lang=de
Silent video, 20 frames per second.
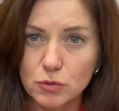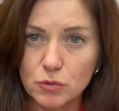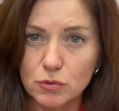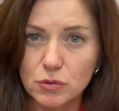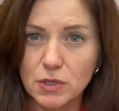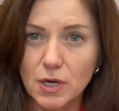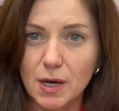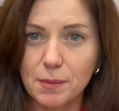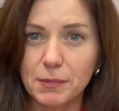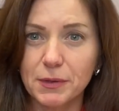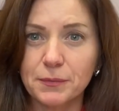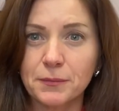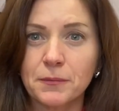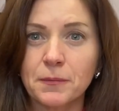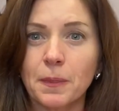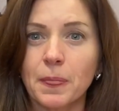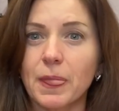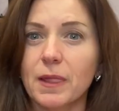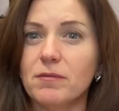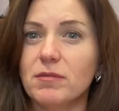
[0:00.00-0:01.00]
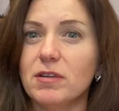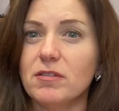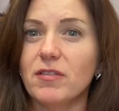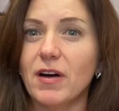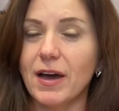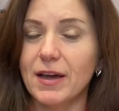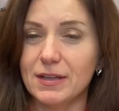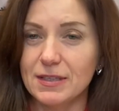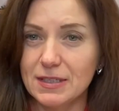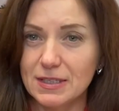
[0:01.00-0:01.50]
zusammen, wie
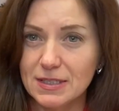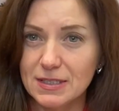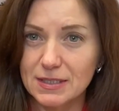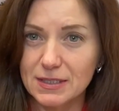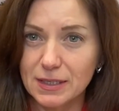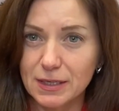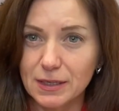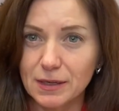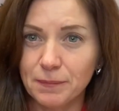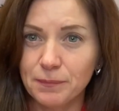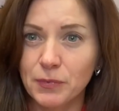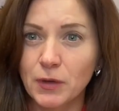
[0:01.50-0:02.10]
weit ist er?